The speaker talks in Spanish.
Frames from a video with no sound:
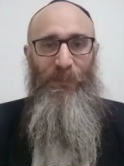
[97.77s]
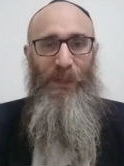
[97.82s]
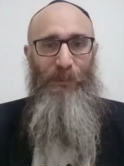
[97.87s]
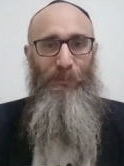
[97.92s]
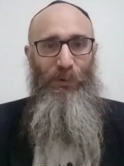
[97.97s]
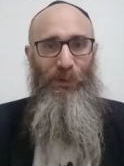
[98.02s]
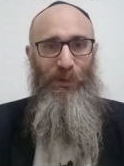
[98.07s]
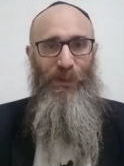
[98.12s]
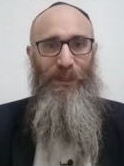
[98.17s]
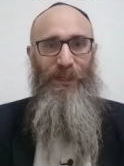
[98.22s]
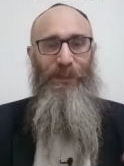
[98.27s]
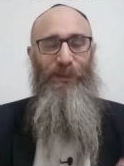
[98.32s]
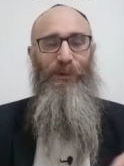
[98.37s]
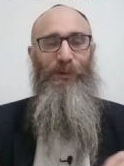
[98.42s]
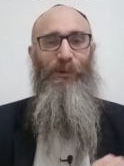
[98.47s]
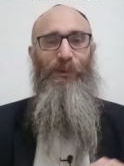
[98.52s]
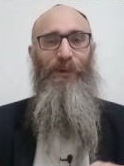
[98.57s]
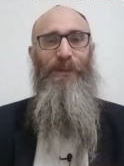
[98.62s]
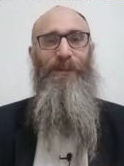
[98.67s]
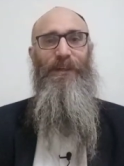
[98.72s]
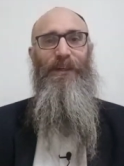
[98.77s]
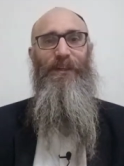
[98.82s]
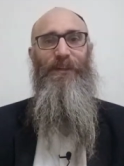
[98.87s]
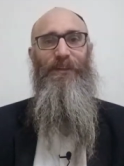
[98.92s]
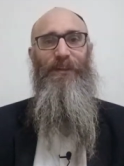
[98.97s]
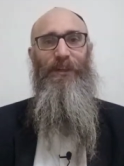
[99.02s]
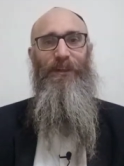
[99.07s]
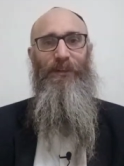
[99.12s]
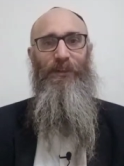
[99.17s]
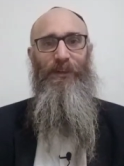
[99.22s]
¿Por qué nos cuenta
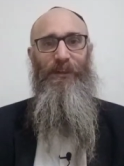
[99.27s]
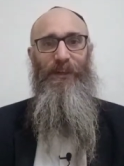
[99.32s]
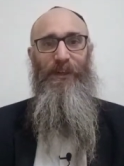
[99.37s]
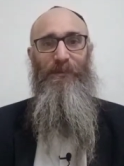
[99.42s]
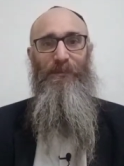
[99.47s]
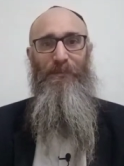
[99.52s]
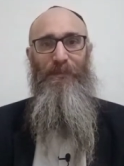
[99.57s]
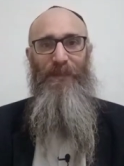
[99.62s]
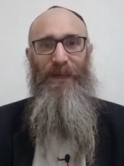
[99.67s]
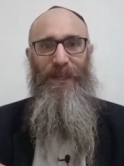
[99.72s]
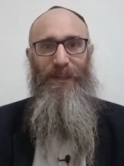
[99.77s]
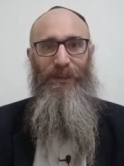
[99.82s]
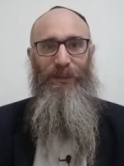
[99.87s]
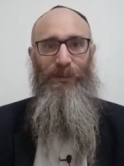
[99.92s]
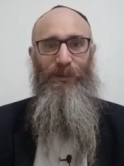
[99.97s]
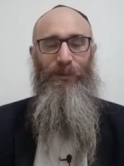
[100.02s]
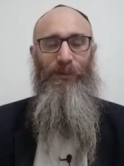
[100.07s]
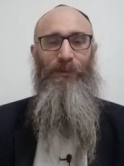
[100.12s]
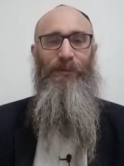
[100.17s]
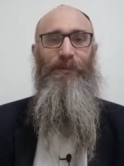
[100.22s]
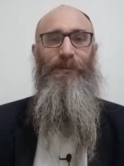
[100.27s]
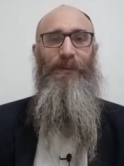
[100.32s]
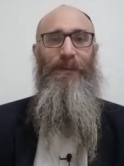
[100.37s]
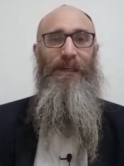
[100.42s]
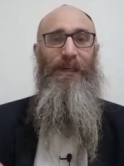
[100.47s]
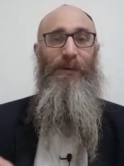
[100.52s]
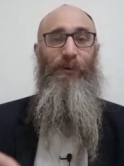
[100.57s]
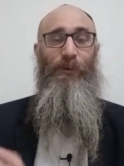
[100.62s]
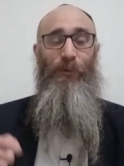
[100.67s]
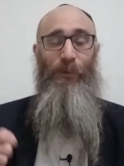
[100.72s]
esto la Toira en medio de
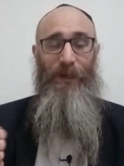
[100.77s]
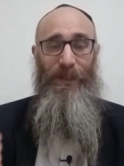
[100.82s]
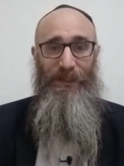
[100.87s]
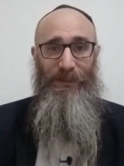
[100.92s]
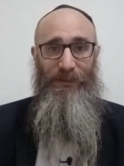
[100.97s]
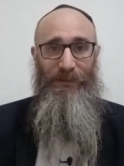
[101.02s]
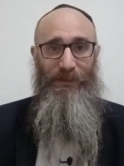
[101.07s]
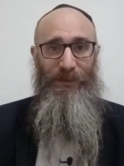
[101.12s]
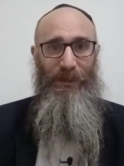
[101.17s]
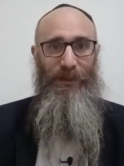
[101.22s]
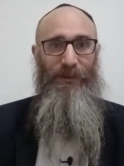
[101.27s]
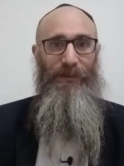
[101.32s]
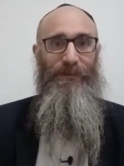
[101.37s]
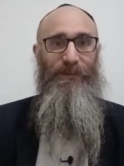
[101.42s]
la cuenta,